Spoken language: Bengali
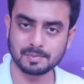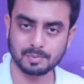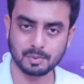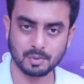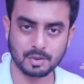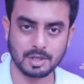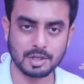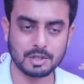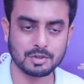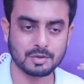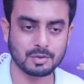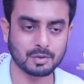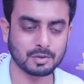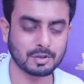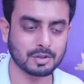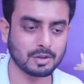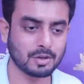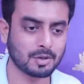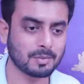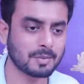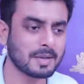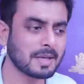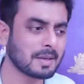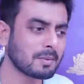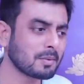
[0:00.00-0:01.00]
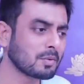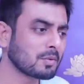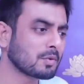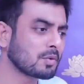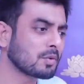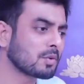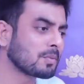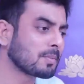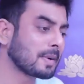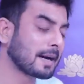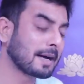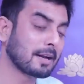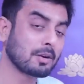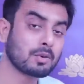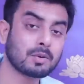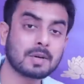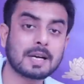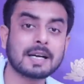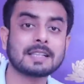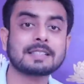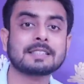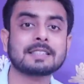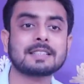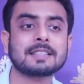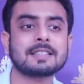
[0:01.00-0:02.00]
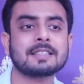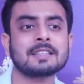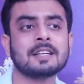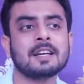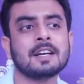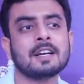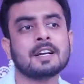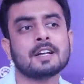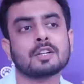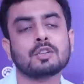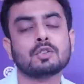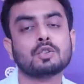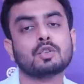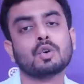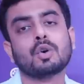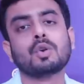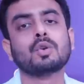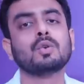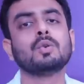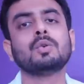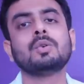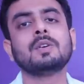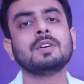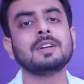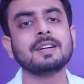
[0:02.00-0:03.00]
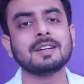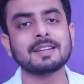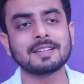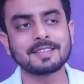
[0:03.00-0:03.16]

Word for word: প্রকাশ করতে হবে এবং কোনো ভালো কাজের দরুন